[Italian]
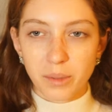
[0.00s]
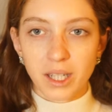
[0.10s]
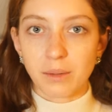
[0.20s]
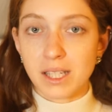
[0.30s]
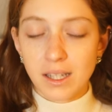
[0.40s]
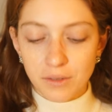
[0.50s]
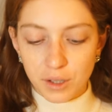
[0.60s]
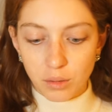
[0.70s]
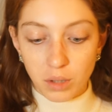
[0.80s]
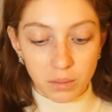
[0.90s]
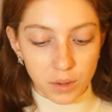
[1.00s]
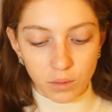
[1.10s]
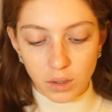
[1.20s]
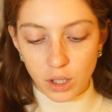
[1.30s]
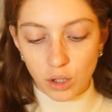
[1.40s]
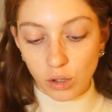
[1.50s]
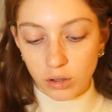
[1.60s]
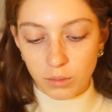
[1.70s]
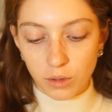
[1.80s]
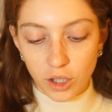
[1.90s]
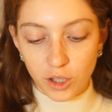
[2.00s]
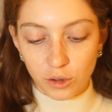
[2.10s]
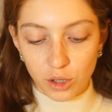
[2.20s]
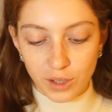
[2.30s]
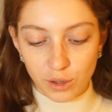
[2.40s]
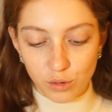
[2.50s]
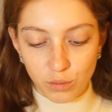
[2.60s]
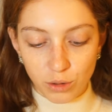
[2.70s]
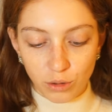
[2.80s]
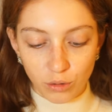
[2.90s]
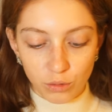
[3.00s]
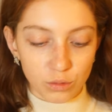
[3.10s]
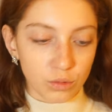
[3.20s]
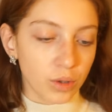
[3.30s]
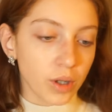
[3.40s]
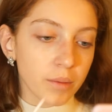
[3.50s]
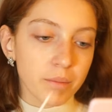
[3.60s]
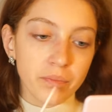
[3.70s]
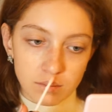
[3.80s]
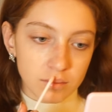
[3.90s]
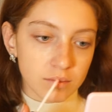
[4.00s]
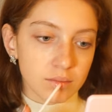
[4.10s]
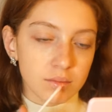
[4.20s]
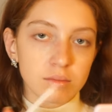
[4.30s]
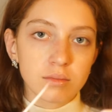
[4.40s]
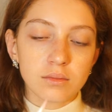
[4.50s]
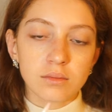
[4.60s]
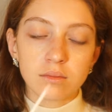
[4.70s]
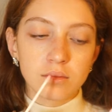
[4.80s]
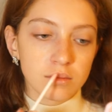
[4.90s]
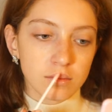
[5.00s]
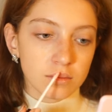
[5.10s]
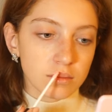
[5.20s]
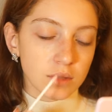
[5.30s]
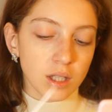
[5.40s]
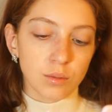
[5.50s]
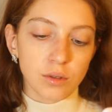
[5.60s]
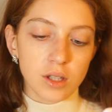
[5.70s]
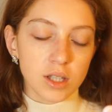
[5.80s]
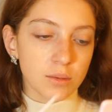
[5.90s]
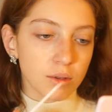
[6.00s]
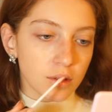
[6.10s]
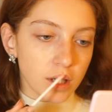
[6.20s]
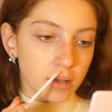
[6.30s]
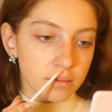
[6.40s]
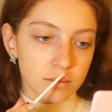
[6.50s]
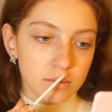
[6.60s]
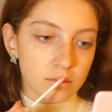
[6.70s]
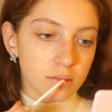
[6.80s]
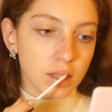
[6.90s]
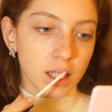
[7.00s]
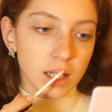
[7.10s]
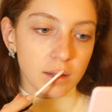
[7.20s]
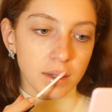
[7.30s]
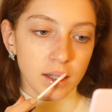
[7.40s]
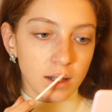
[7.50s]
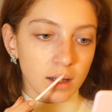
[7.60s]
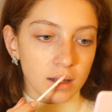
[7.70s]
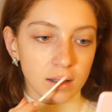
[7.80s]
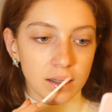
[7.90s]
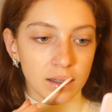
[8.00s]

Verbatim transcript: perché mi stava finendo quello mio quindi ottimo che ne ho trovato subito uno mmm ha un buonissimo odore di caramella